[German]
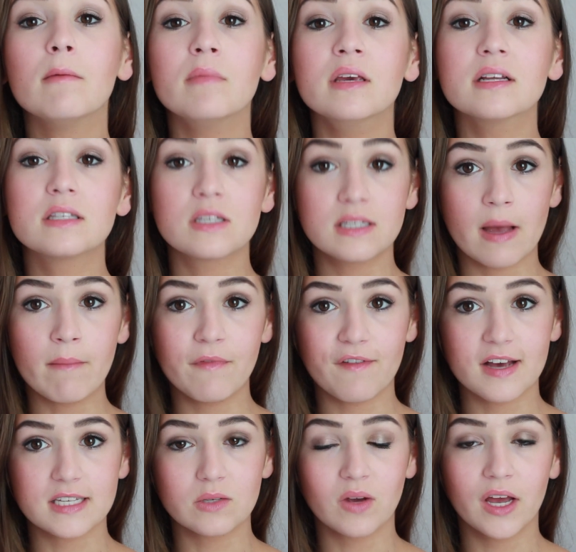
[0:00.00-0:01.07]
mir
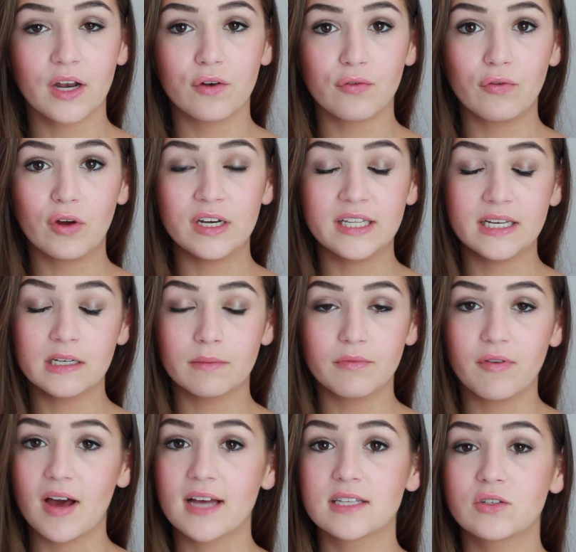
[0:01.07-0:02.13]
Zusammenfassungen von jedem
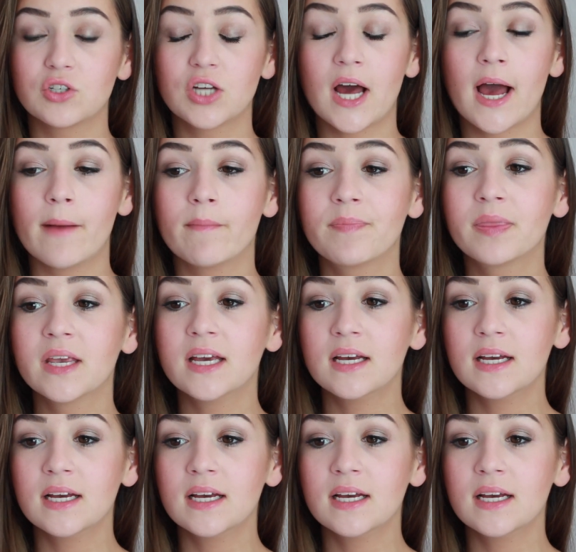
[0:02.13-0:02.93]
Fach zu schreiben.